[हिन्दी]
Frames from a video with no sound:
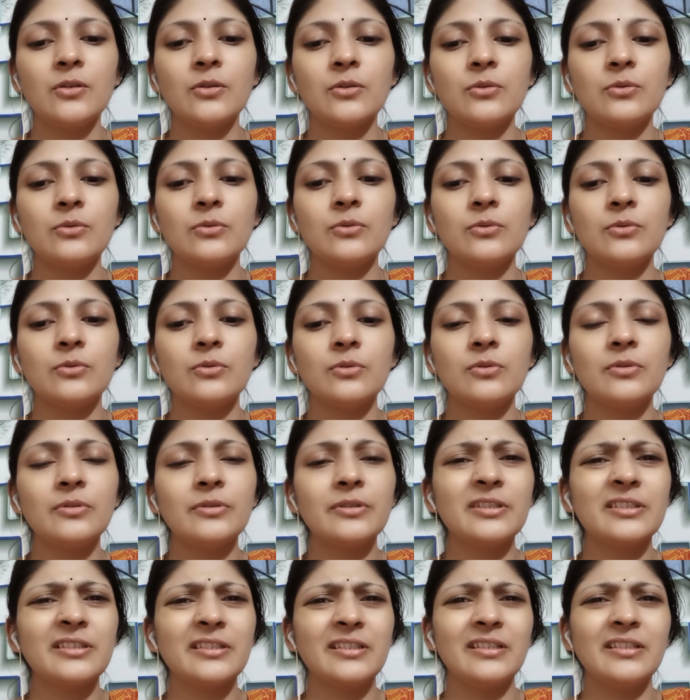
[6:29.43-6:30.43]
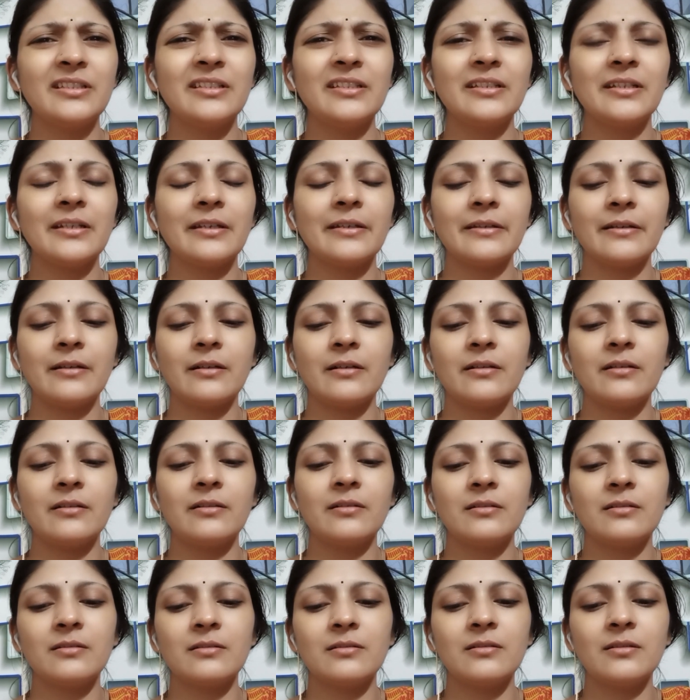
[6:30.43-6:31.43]
तो ठीक है यार
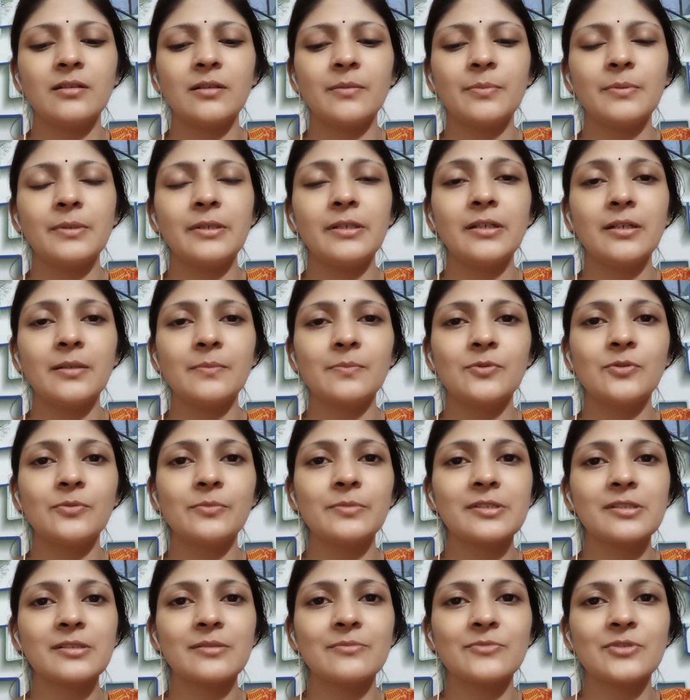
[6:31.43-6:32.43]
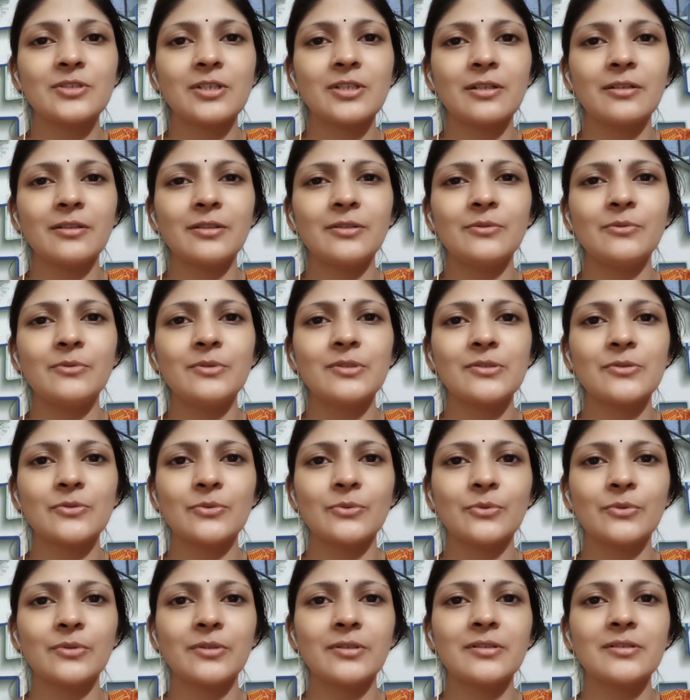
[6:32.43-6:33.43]
अपने आप को मैं समझा रही हूँ इट्स
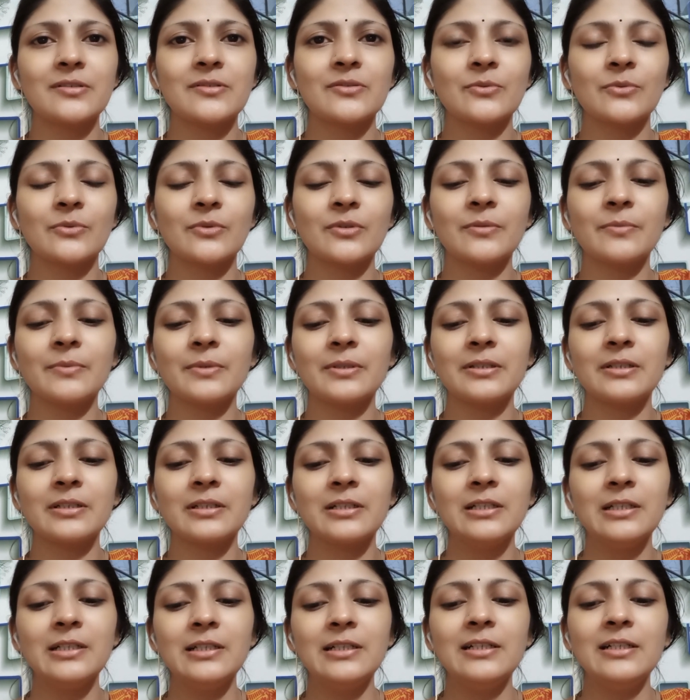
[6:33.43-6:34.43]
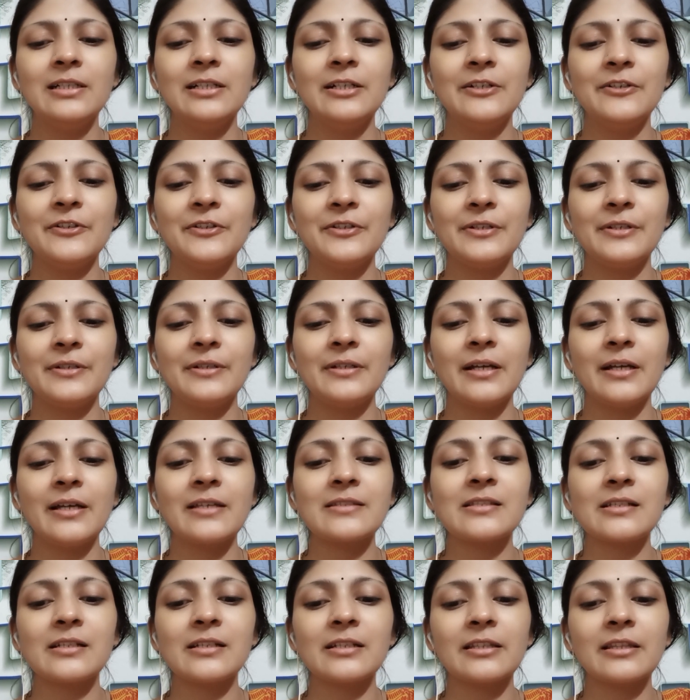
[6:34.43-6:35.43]
ओके इट्स ओके बट
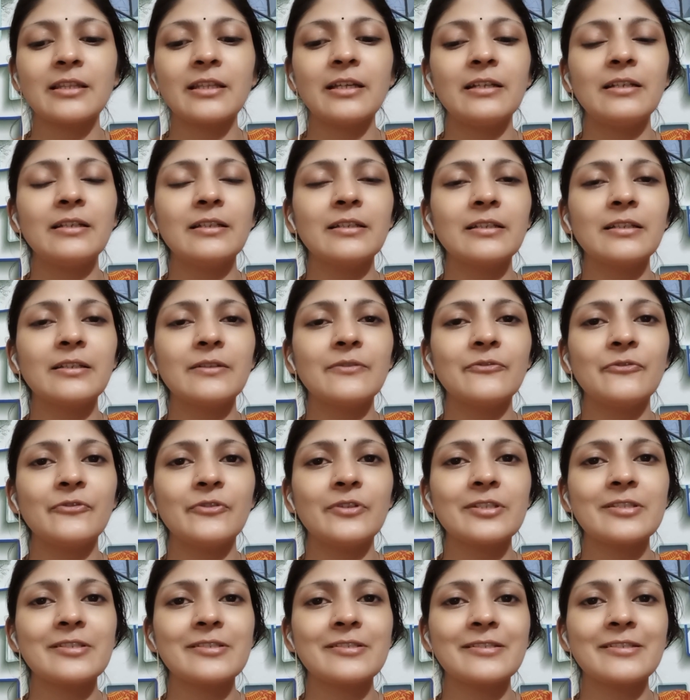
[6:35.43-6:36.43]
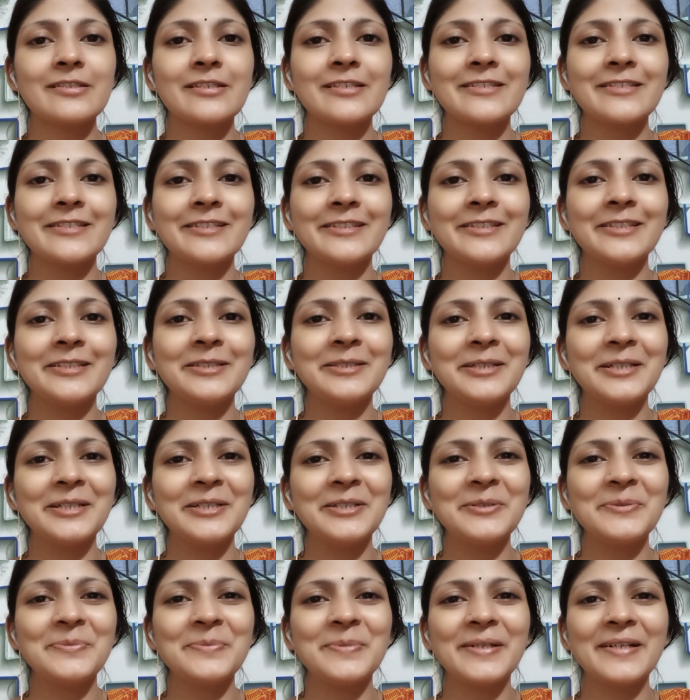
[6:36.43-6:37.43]
ऐसा लगता है ना कि फर्स्ट से सीधे
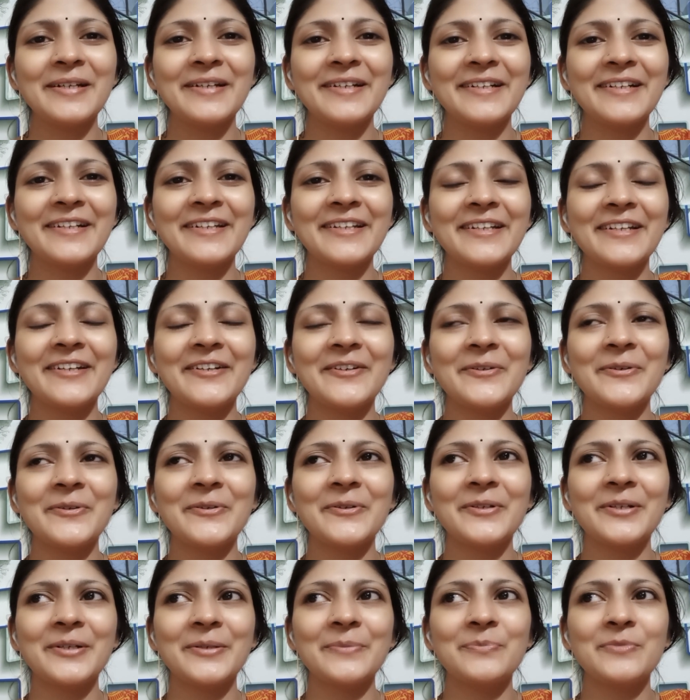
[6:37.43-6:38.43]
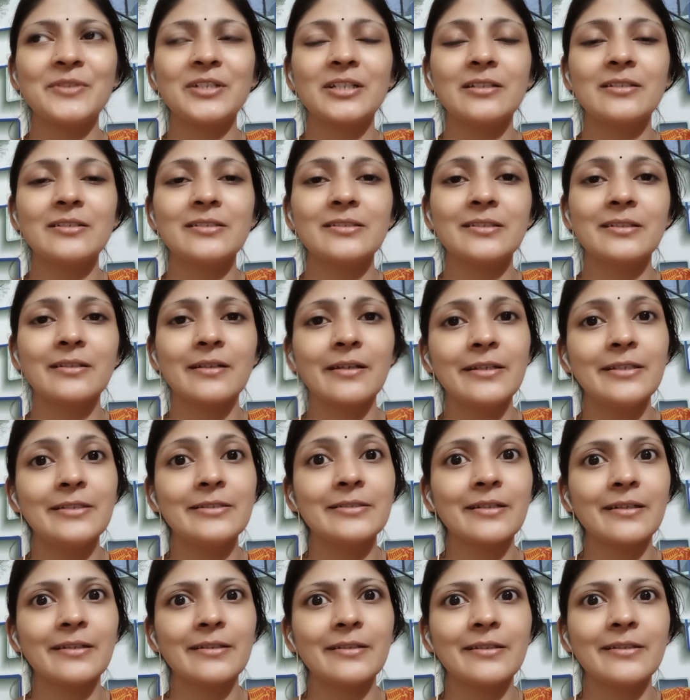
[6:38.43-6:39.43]
थर्ड पे आ गया और अब थर्ड से कहीं
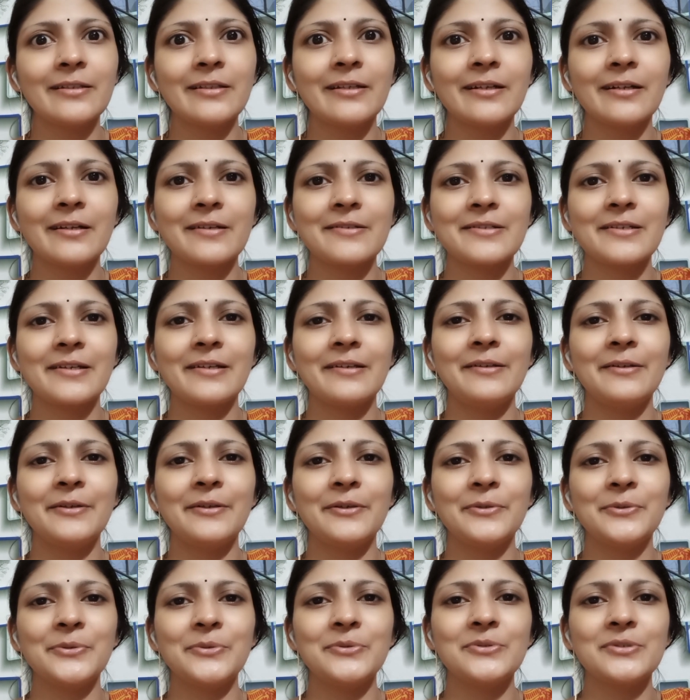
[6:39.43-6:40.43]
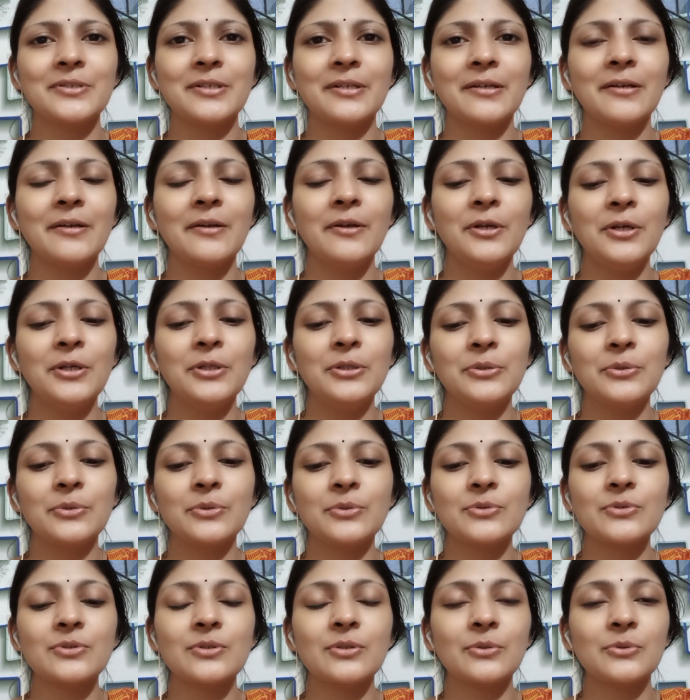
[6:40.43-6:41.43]
ज़्यादा धराशायी ना हो जाए तो
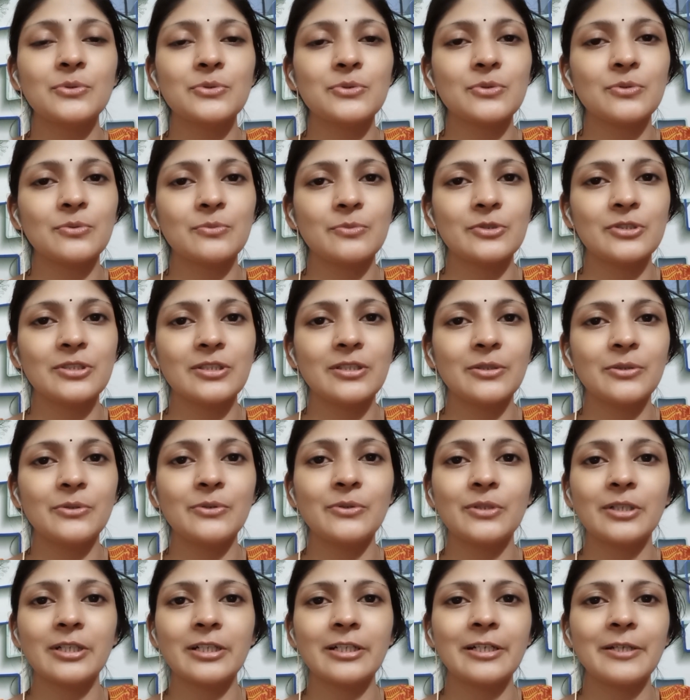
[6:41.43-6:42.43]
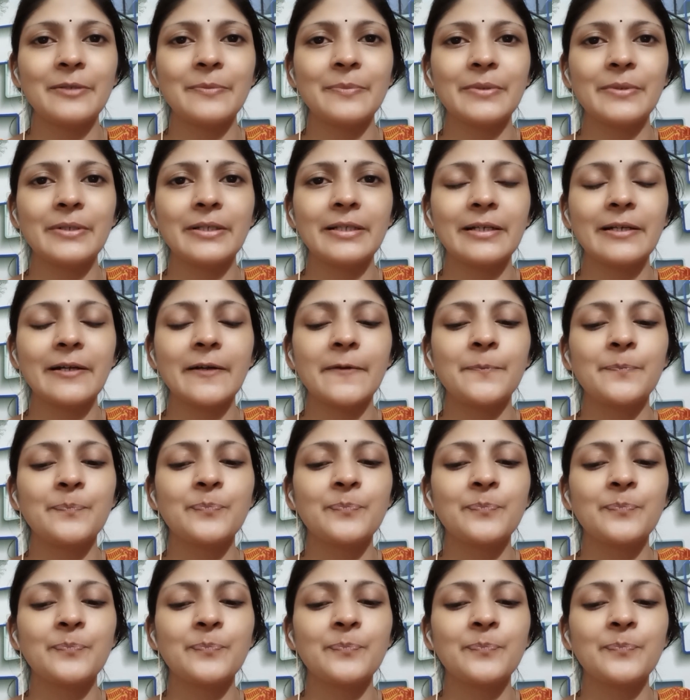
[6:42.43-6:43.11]
कुछ ना कुछ तो मुझे देखो करना ही पड़ेगा